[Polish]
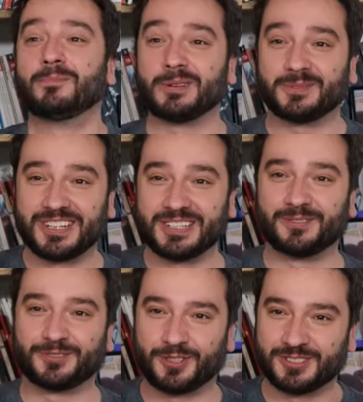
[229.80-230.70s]
Moim
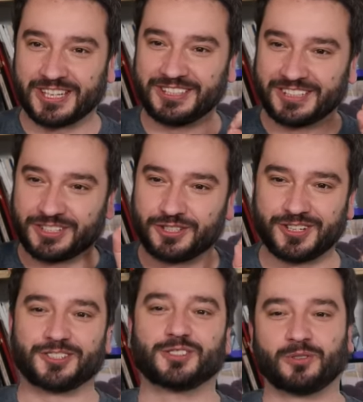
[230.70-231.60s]
zdaniem wtrącanie takich
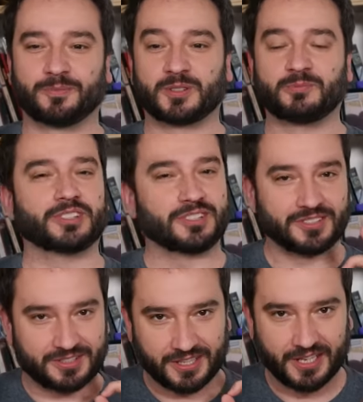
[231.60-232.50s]
żarcików w przemówienie
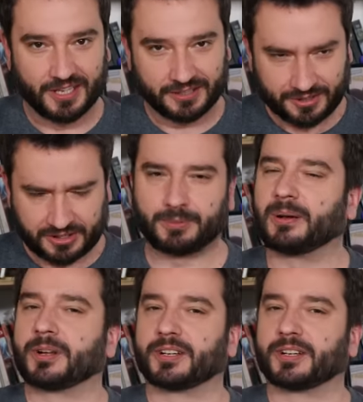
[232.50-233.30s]
to jest, to jest dobra